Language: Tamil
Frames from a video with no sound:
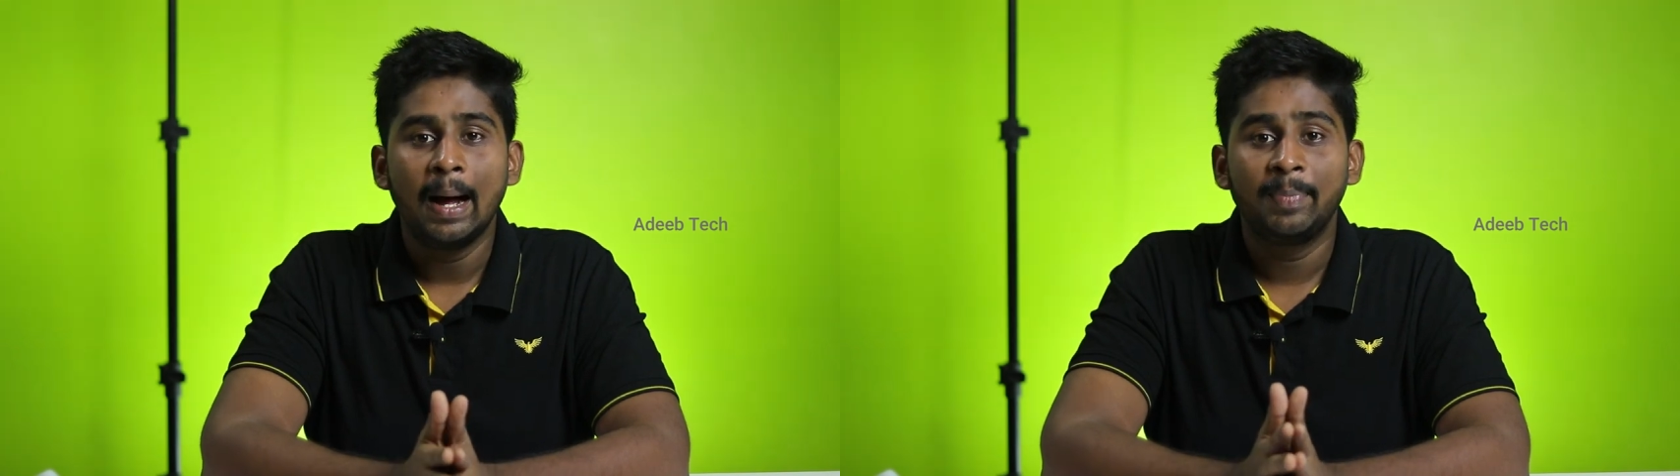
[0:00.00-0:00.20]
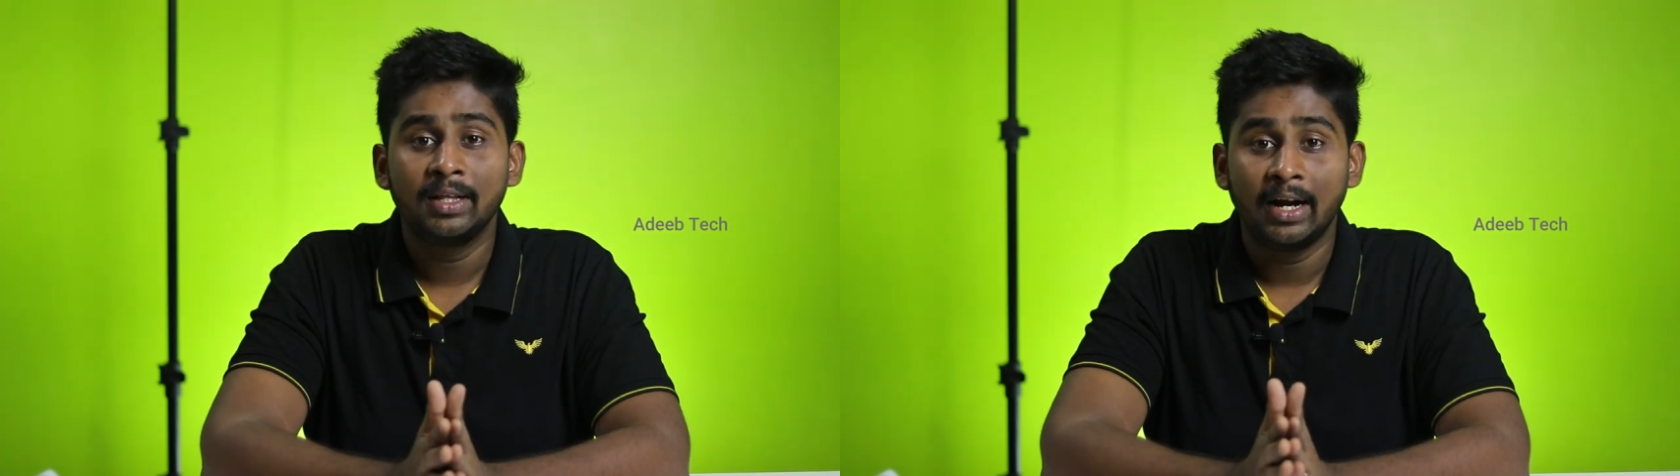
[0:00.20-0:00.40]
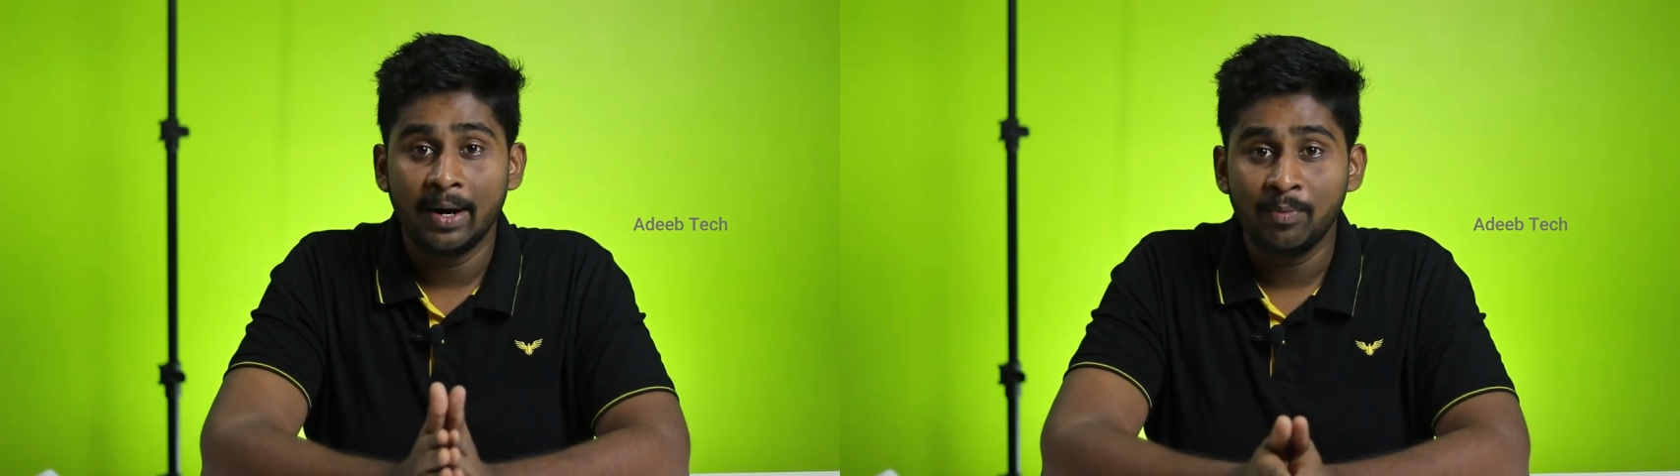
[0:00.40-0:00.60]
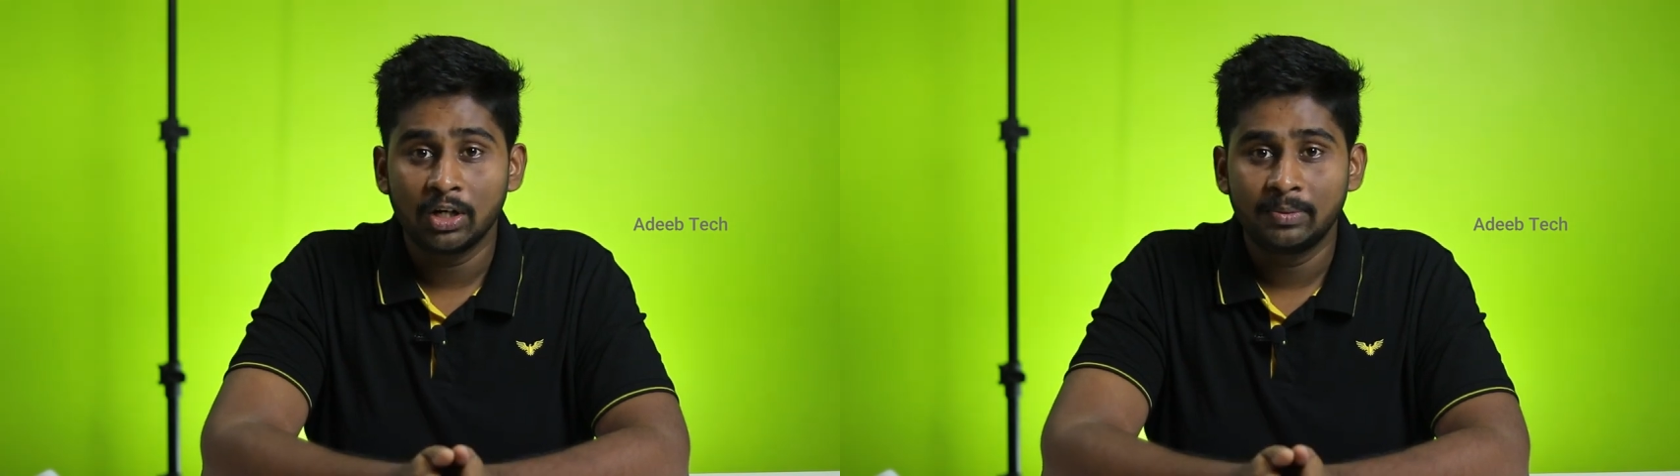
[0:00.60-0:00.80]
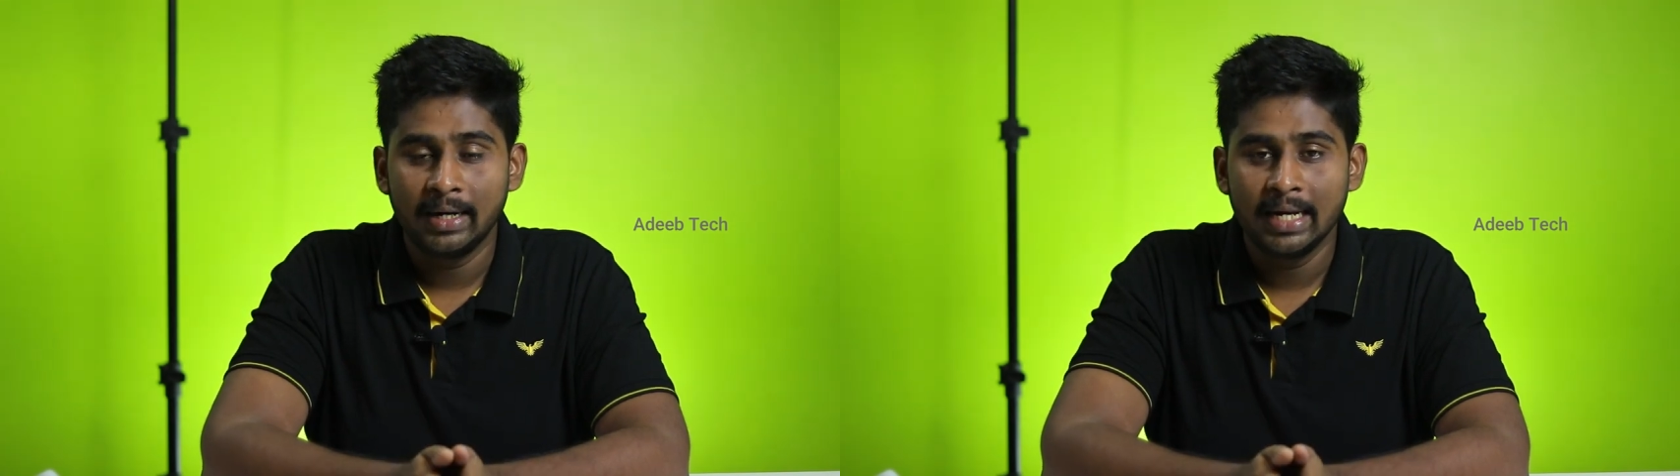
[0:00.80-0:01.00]
அப்போ இதை
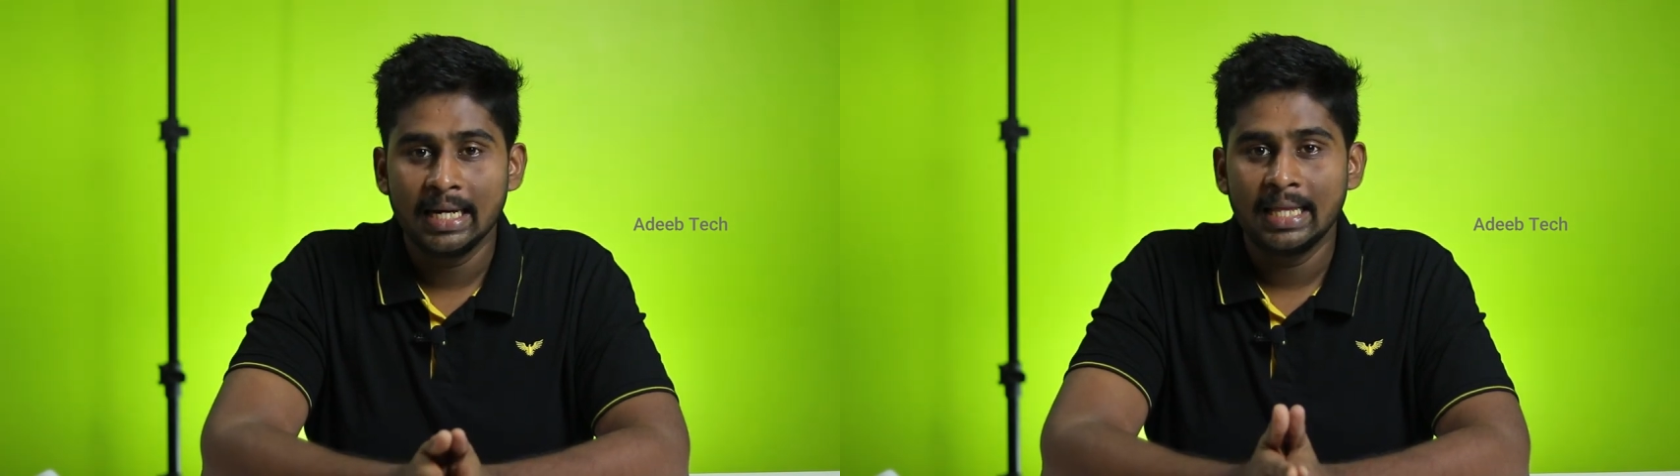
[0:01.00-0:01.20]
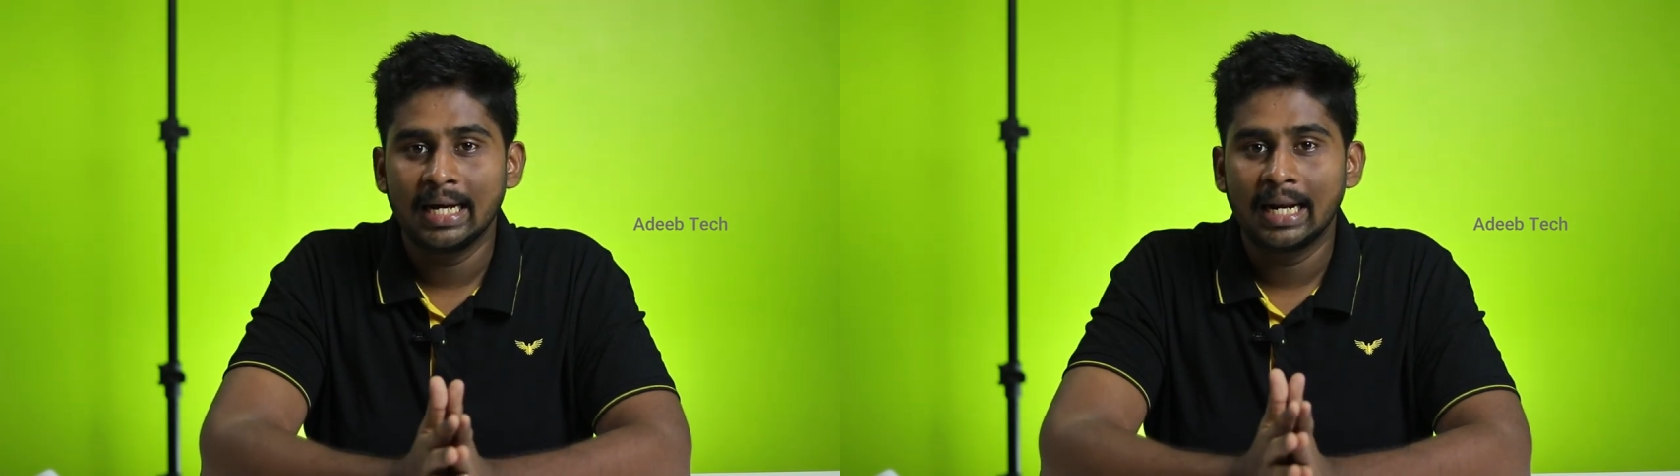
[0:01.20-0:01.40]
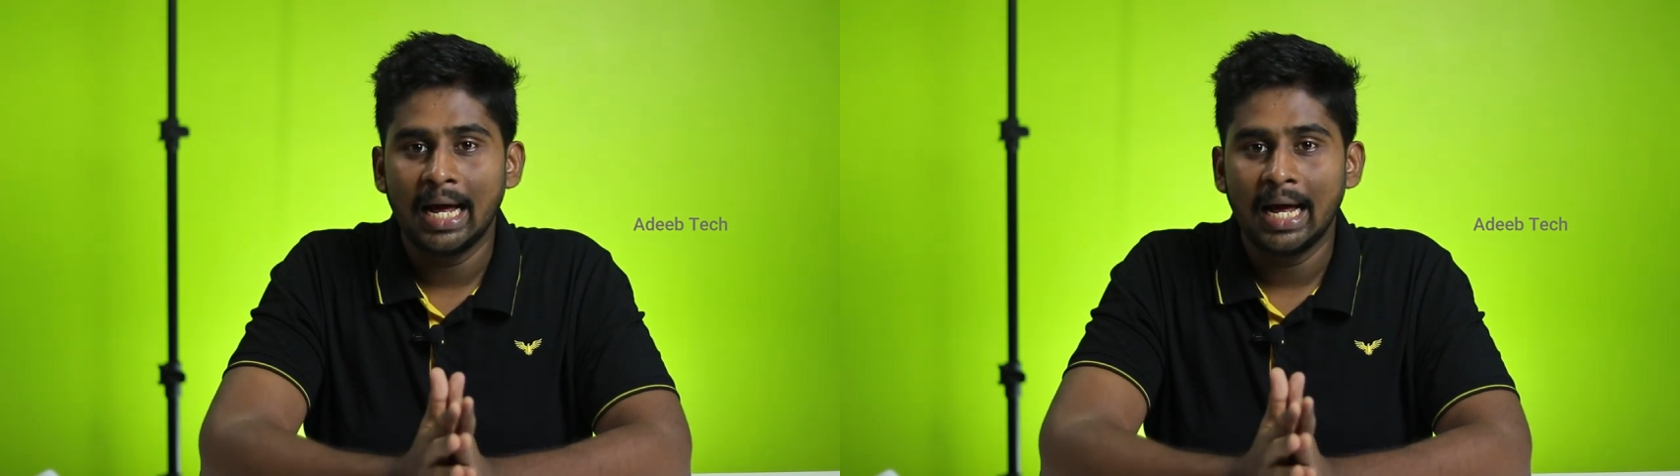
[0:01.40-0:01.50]
அன்பாக்ஸ் பண்ணி இந்த